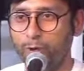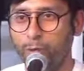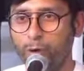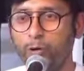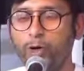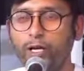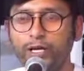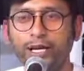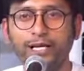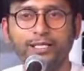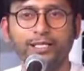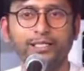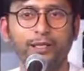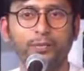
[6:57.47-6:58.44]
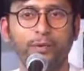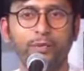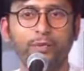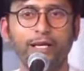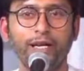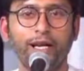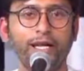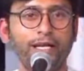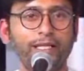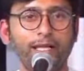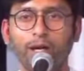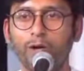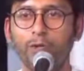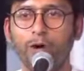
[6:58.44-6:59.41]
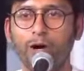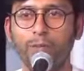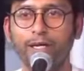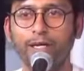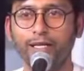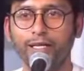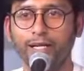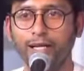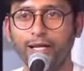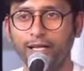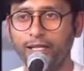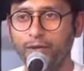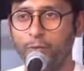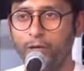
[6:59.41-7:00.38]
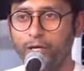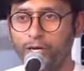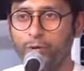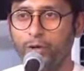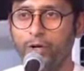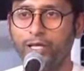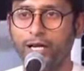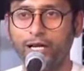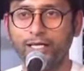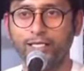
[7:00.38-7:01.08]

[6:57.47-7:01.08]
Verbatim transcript: ஒரு பொண்ணோட ரிலேஷன்ஷிப் அப்படின்னாலே அது லவ் அப்படின்றது கிடையாது அந்த பொண்ணு நம்மளோட